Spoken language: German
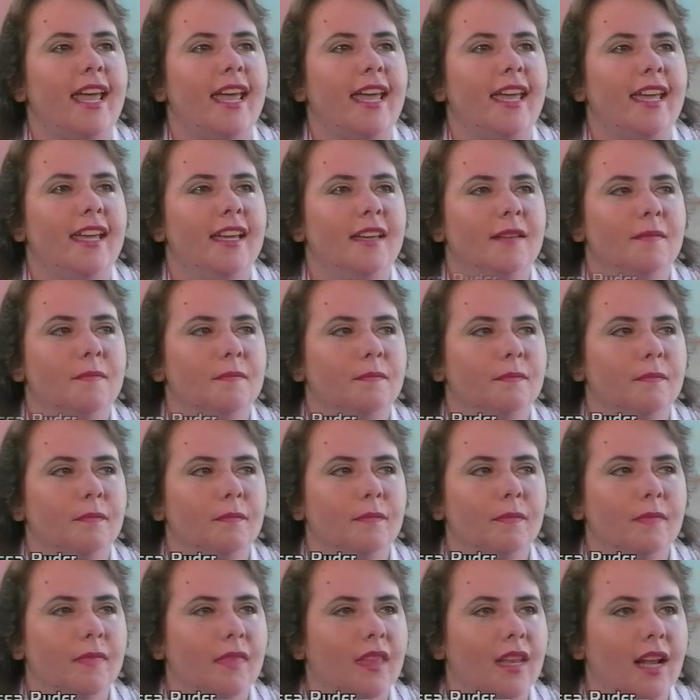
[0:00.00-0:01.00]
Tages
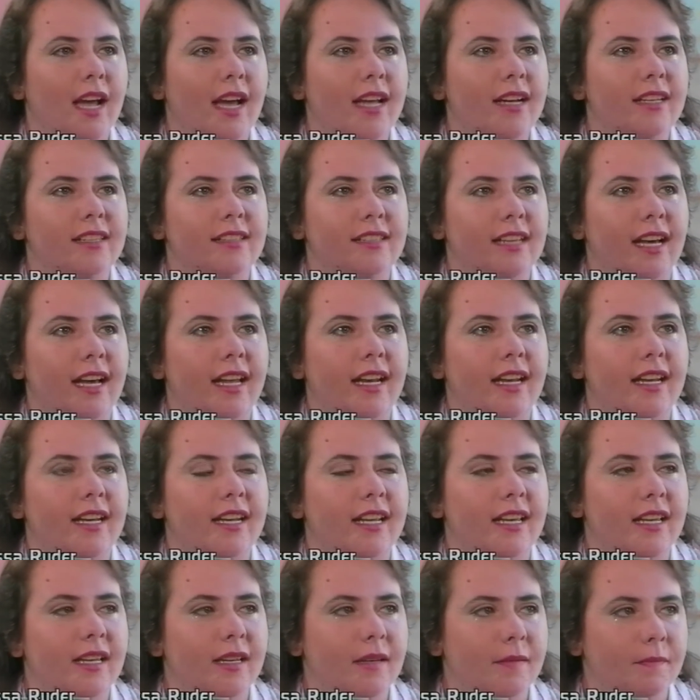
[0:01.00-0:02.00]
beschloss
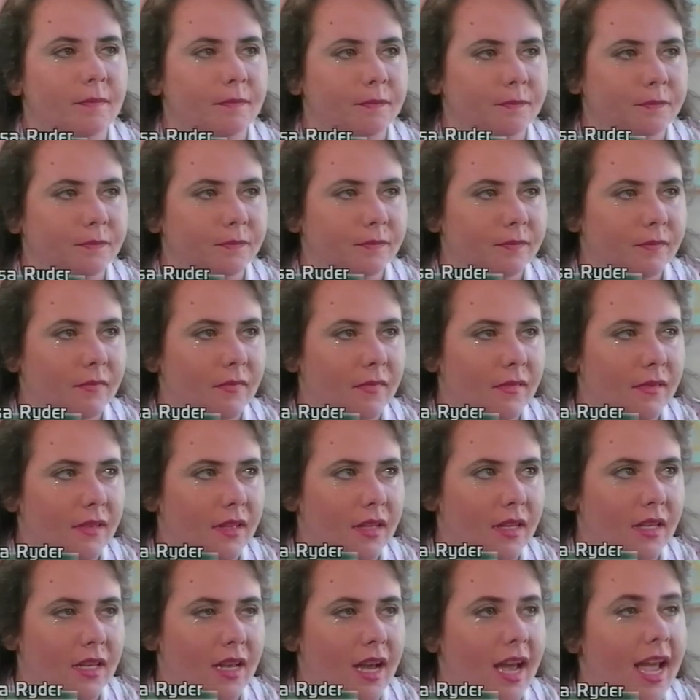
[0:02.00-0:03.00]
ich,
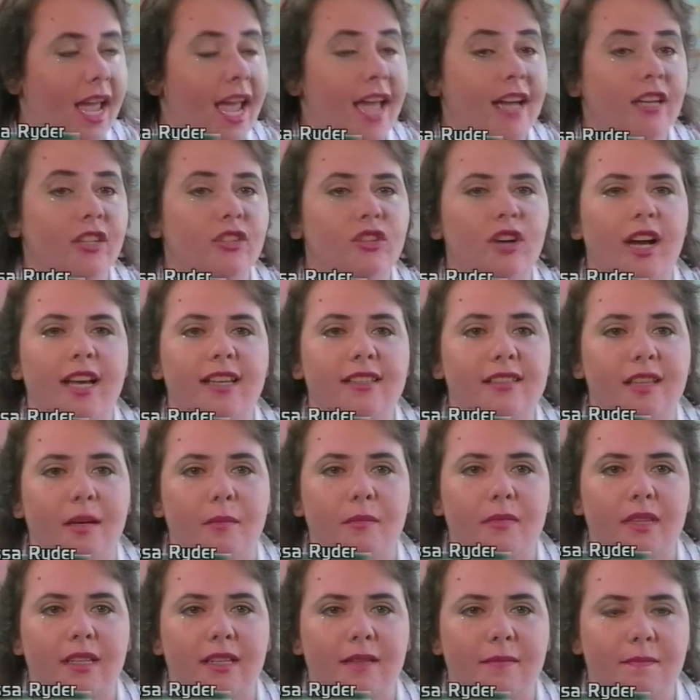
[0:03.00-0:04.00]
ich muss was
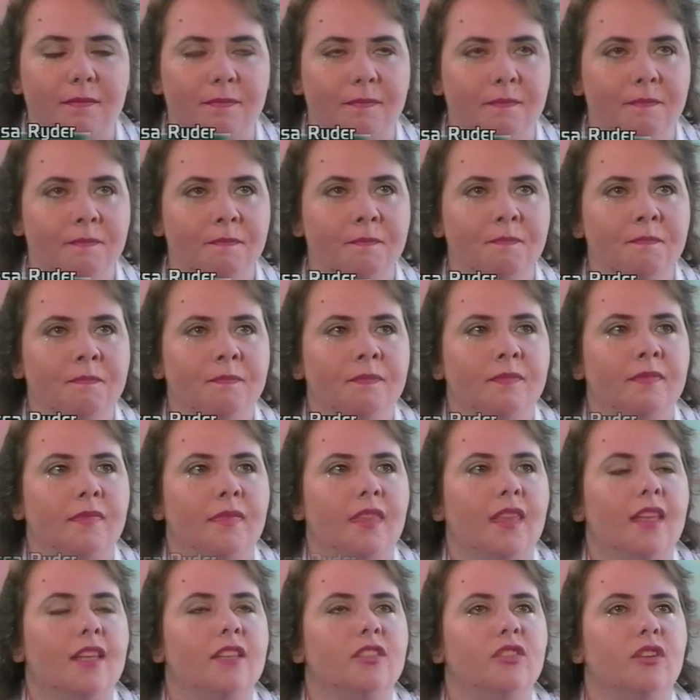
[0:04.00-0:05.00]
probieren.
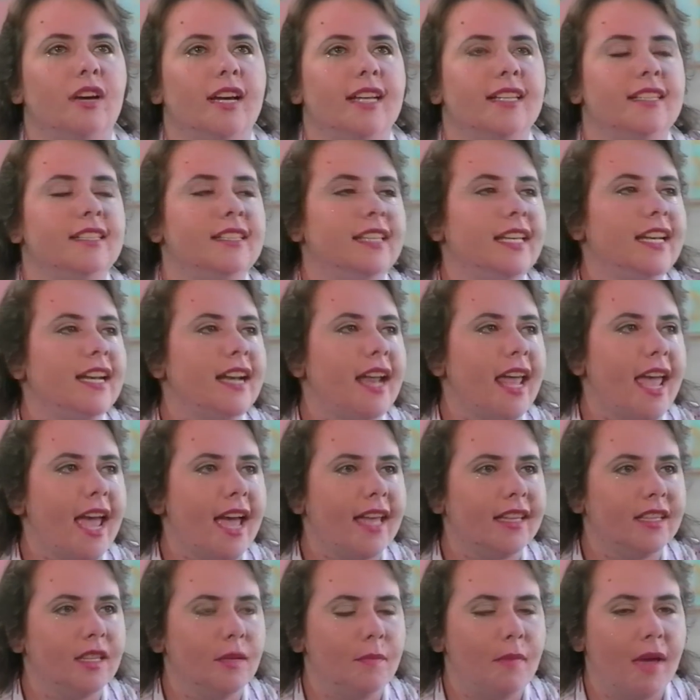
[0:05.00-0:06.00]
Und ich
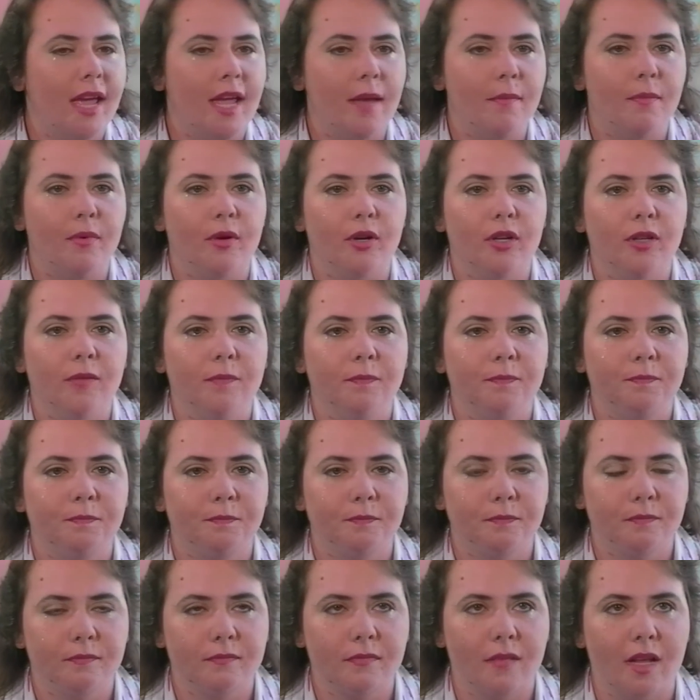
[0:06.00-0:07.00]
hatte eine Anzeige
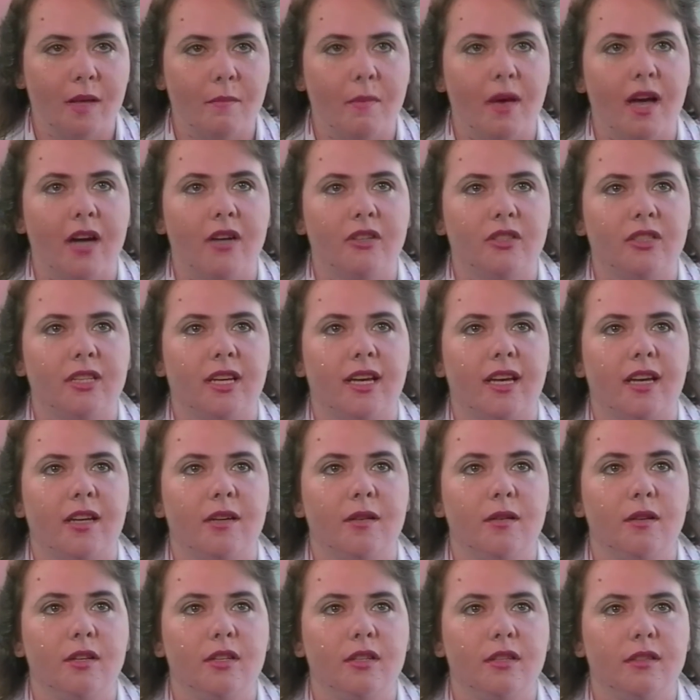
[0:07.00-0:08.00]
über
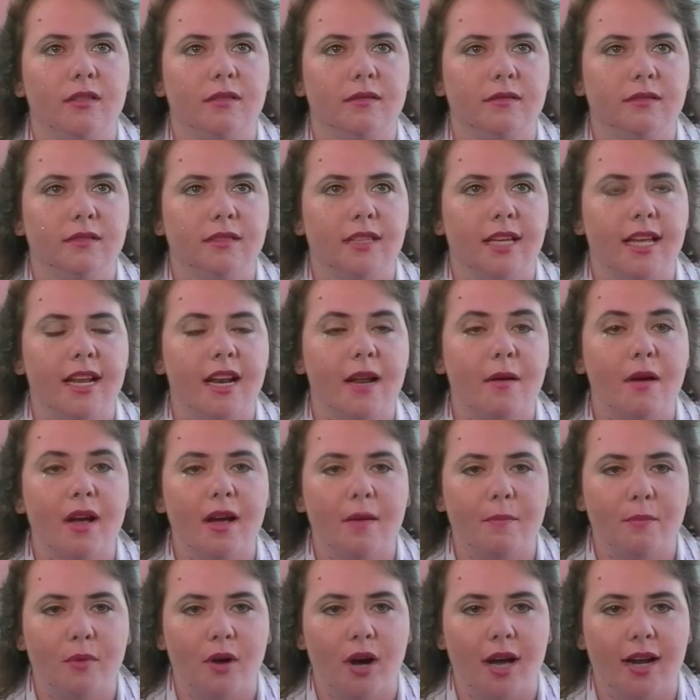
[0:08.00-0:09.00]
ein
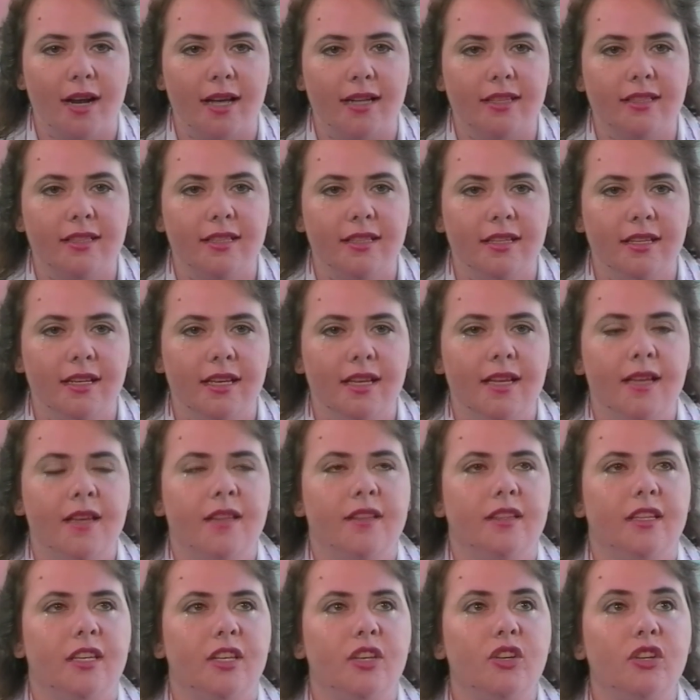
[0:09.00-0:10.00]
Produkt
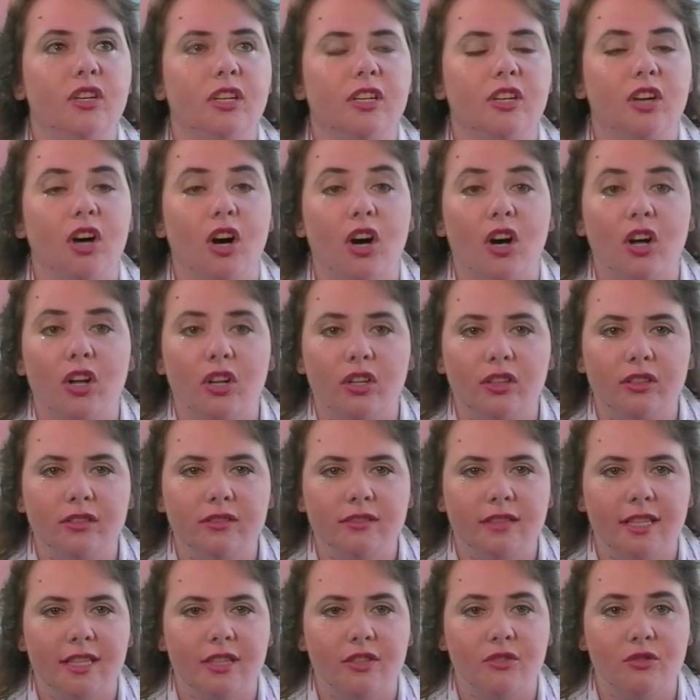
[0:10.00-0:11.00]
gesehen
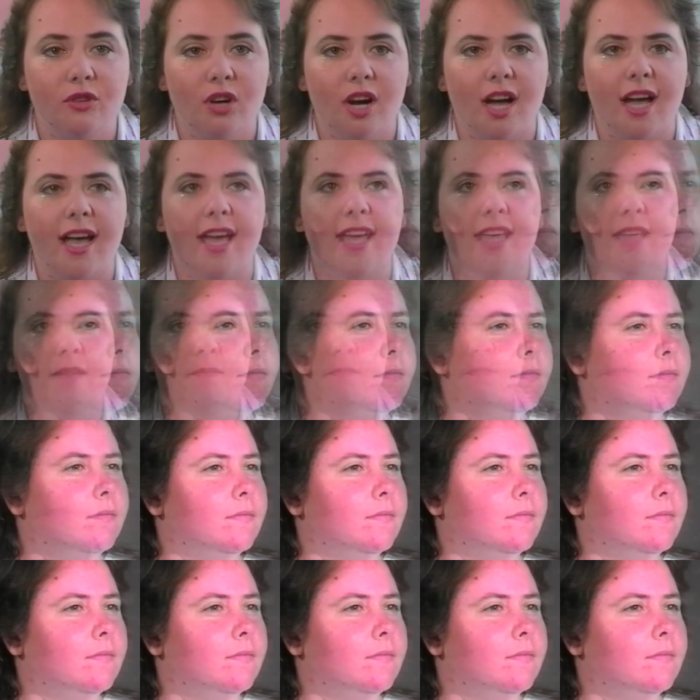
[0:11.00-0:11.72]
zum Probieren.